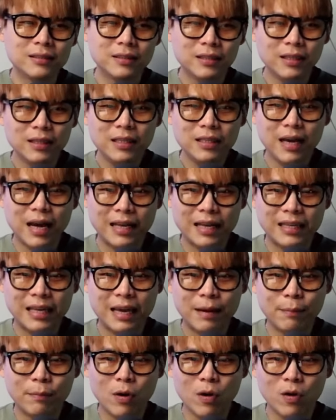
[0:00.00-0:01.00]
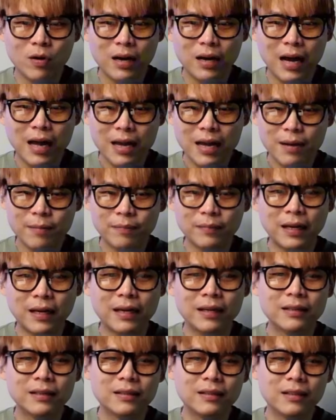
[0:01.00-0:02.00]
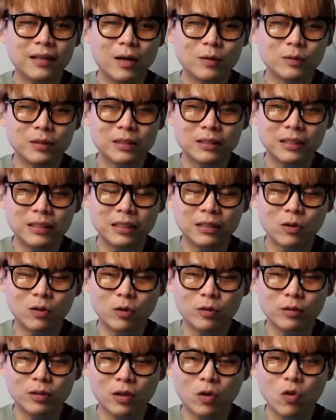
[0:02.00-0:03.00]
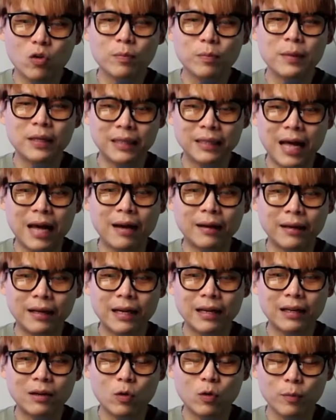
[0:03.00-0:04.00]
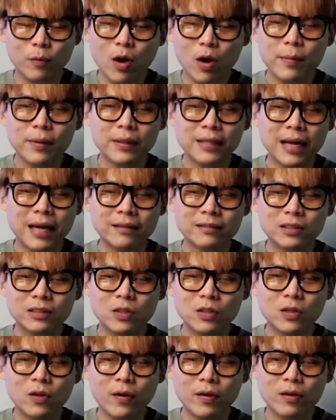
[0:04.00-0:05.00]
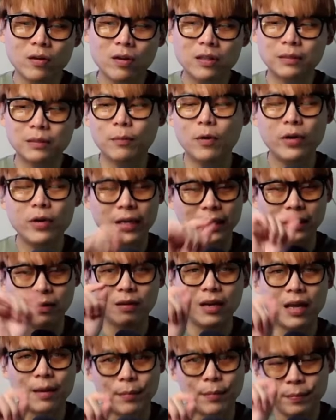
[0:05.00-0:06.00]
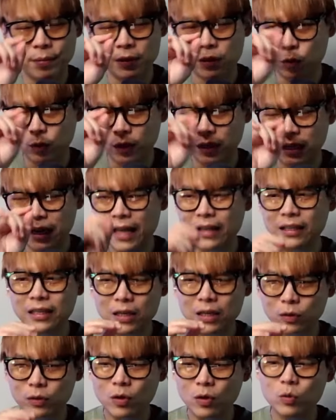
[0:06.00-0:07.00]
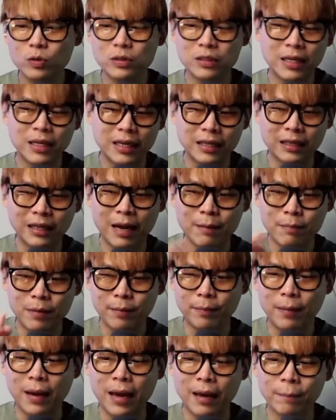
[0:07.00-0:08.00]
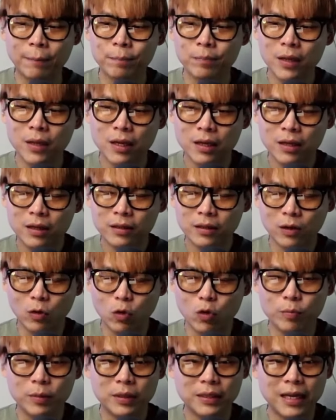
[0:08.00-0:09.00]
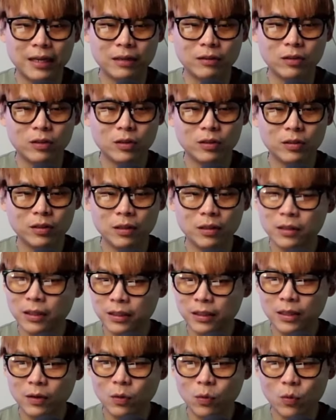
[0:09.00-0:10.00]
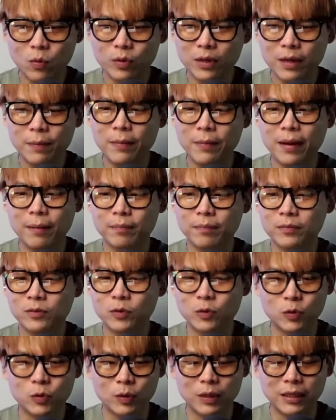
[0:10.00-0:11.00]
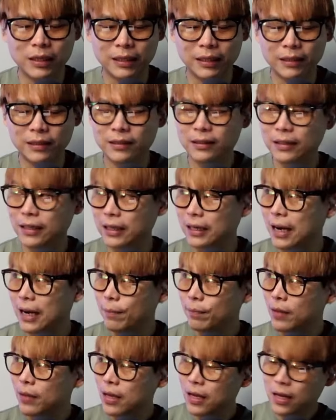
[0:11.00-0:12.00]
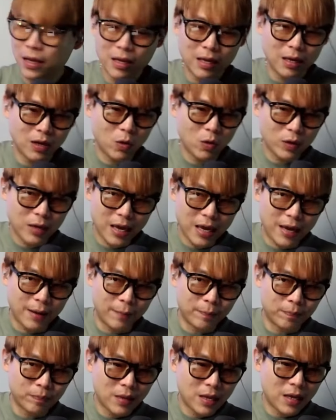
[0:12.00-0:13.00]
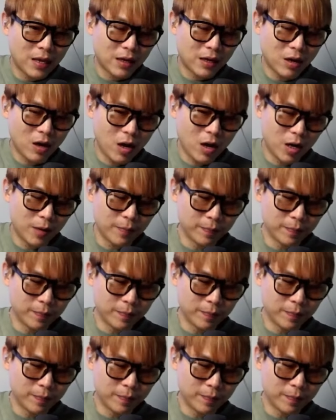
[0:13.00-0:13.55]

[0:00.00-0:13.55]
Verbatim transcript: ฉะนั้นอย่าอย่ามองข้ามนะเอาจริงๆคนถ้าคนมีตังค์นะฮะคนไม่ค่อยมีตังค์ซื้อน้อยๆก็จะไม่ค่อยเห็นเท่าไหร่มันเป็นจุดเล็กๆที่ที่คุณจะเห็นการเปลี่ยนแปลงแต่คนมีตังค์เยอะๆนี่โอ้ได้เปรียบสุดๆเลยนะครับโอเคก็